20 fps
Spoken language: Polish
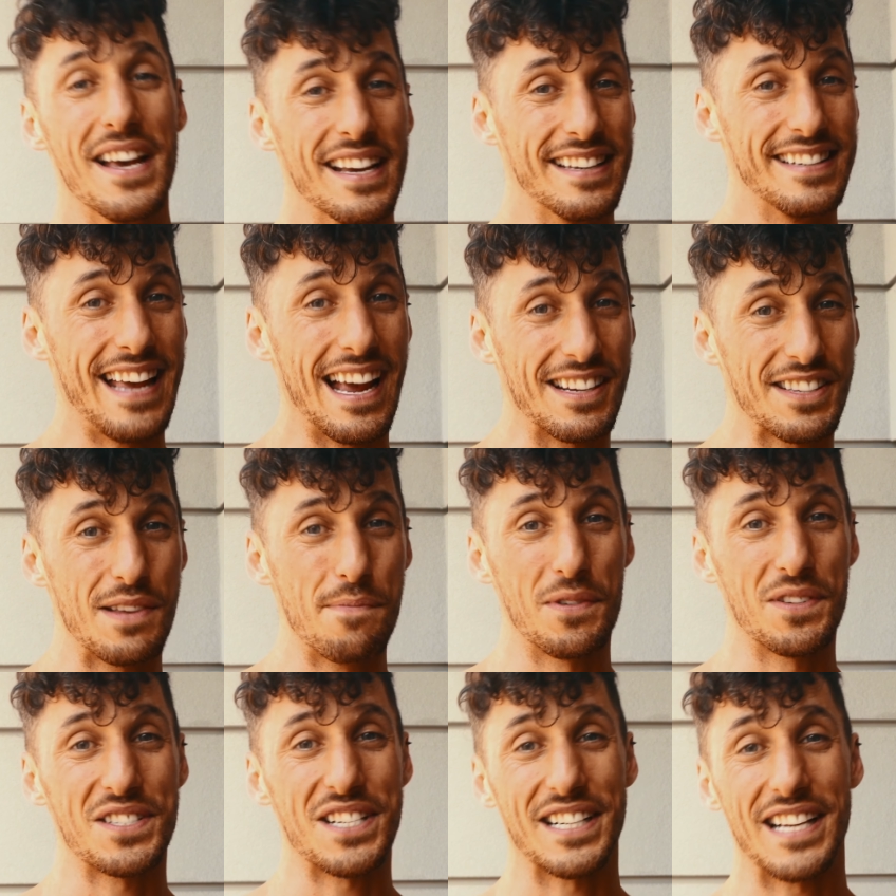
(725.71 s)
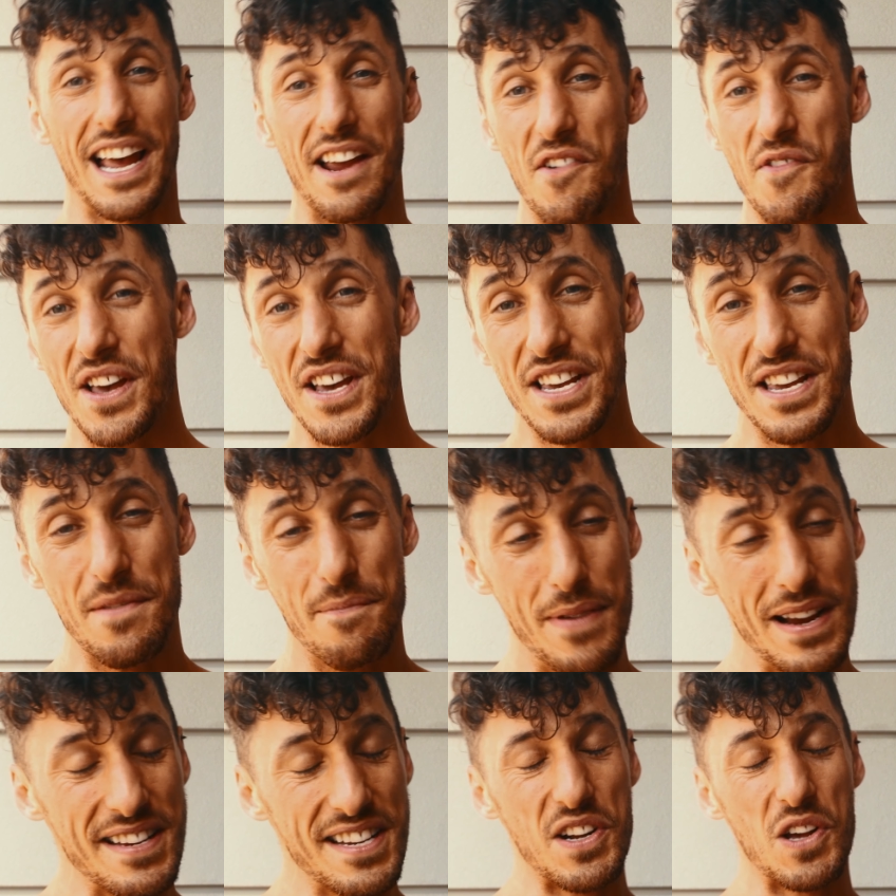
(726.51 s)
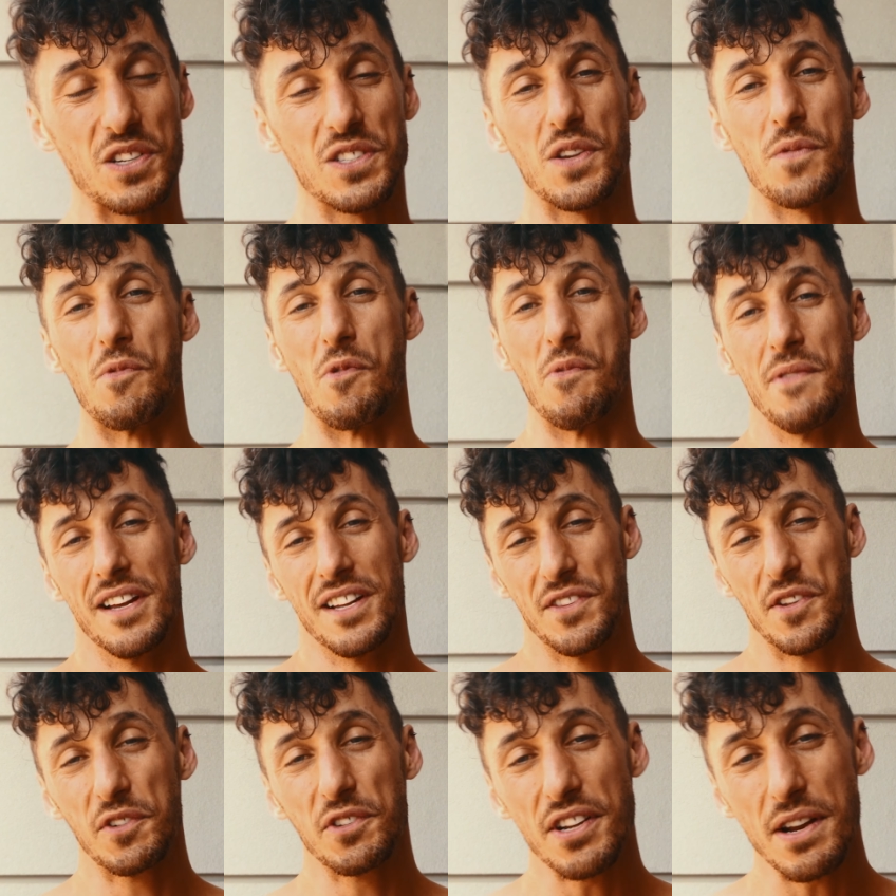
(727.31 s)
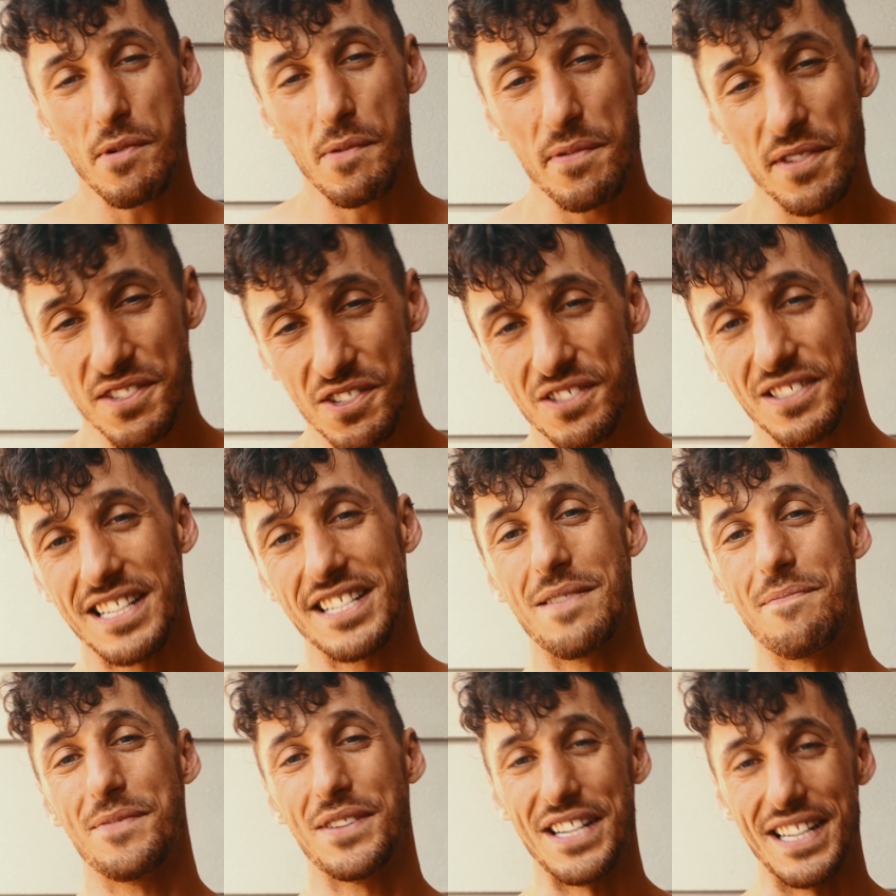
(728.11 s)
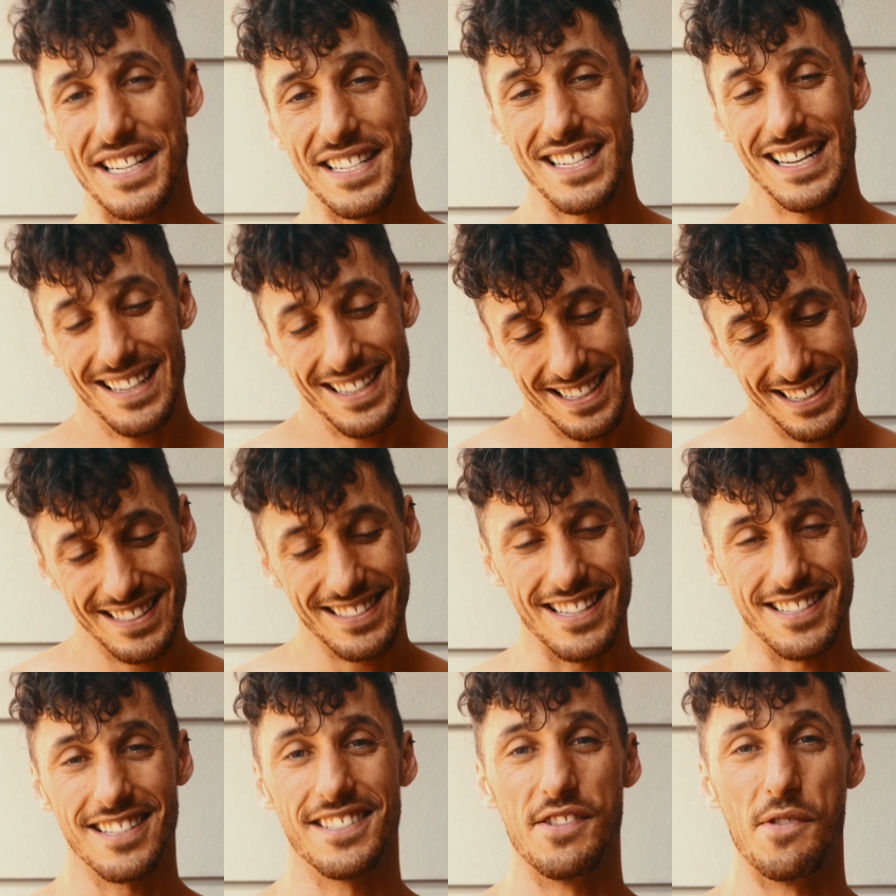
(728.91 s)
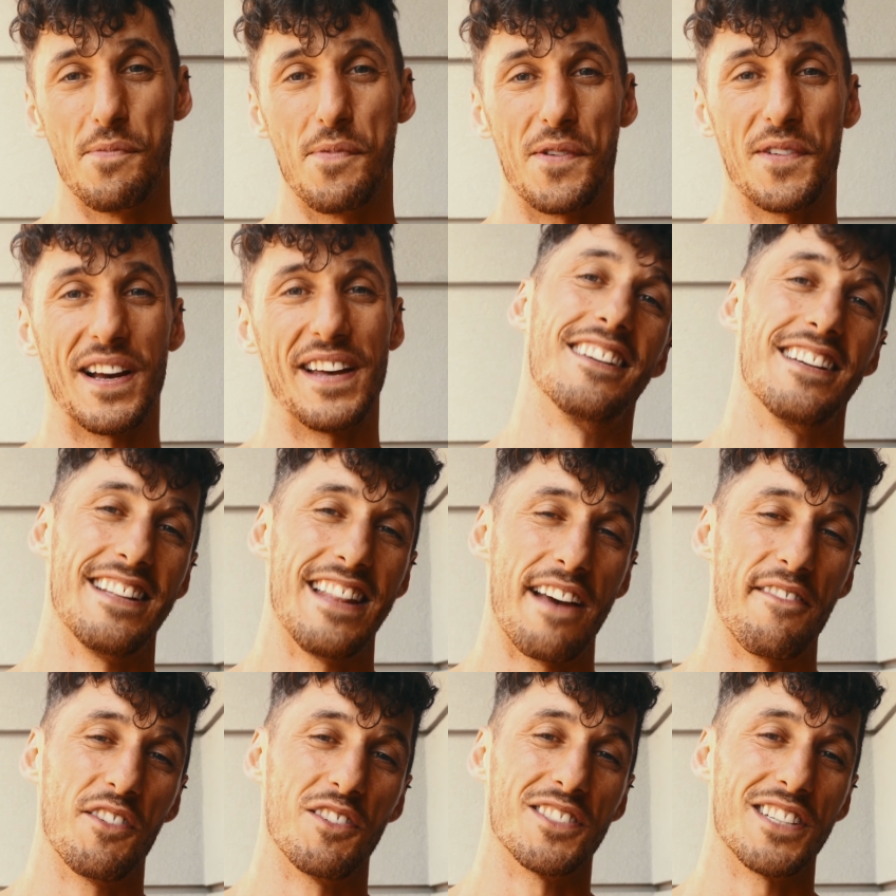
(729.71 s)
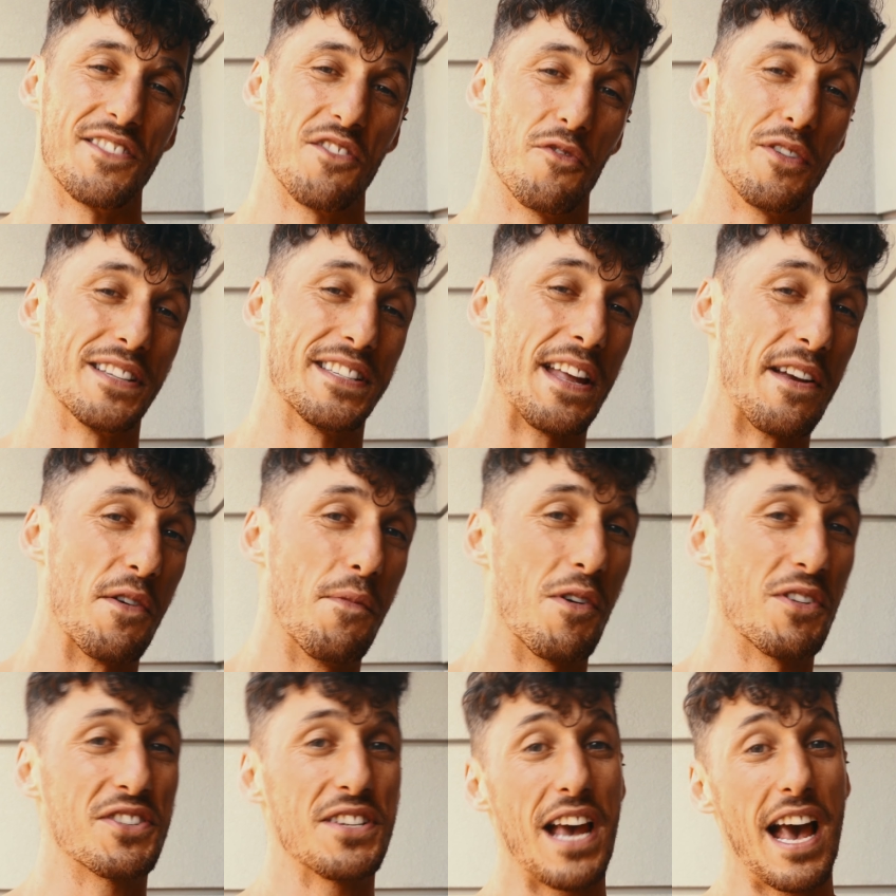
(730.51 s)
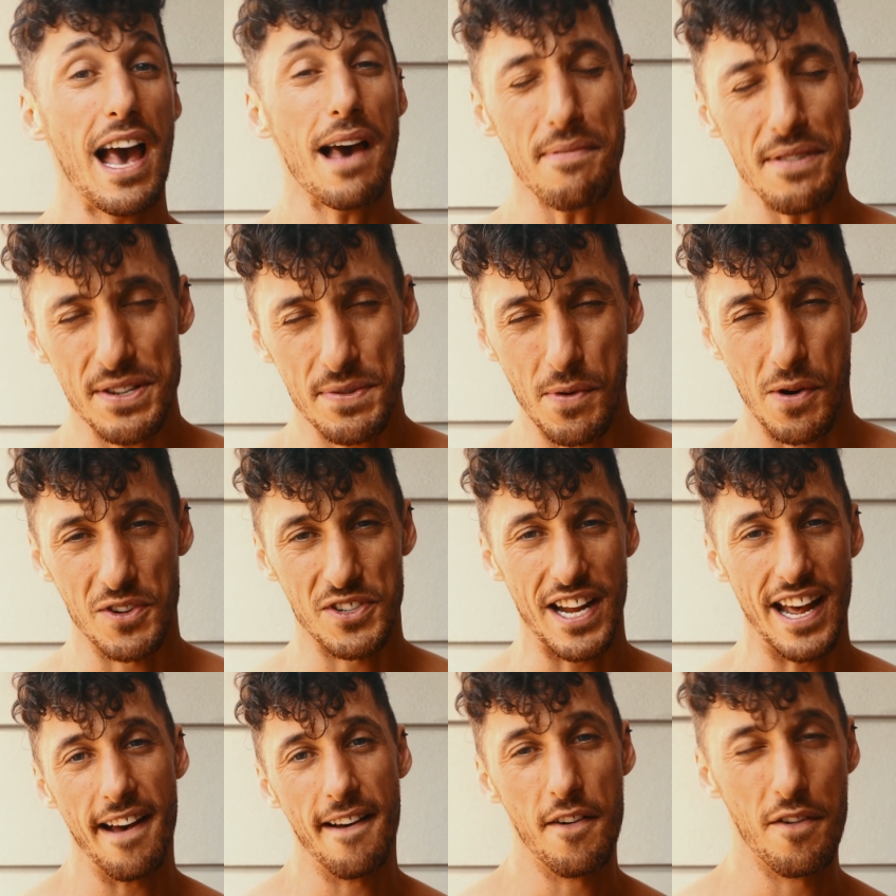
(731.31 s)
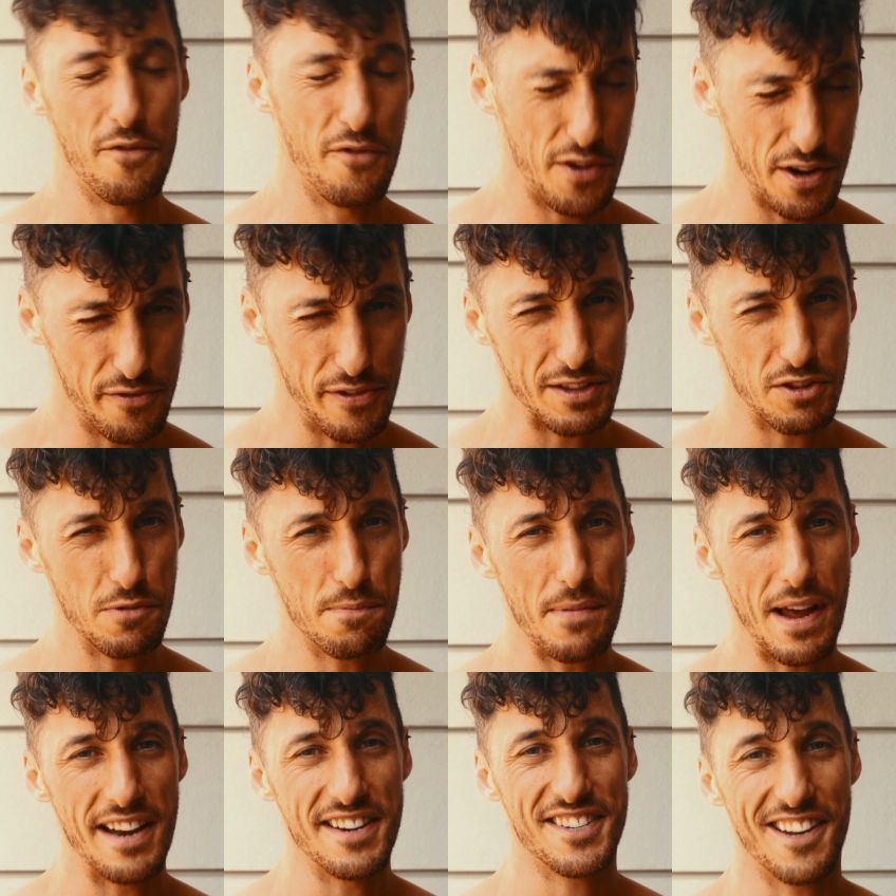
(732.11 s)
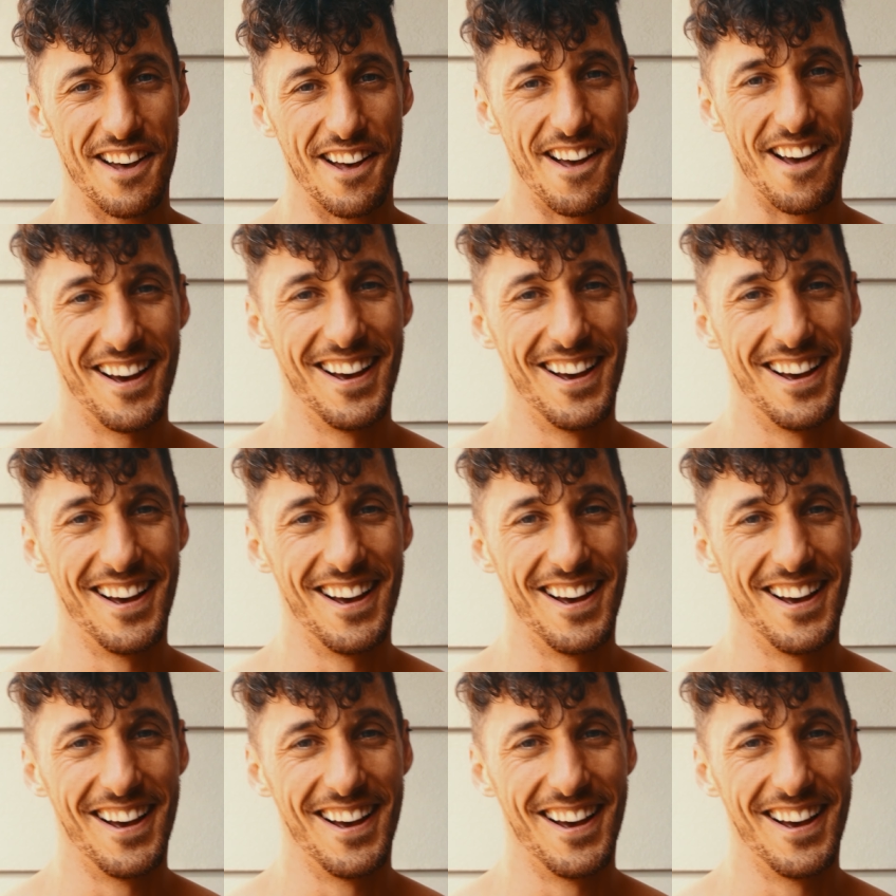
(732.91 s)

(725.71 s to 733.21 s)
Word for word: jak Cię postrzegają i będziesz osobą, do której po prostu chce się przyjść i chce się z nim pogadać i nawiązać nowe znajomości, a być może wyrwać tą beczkę.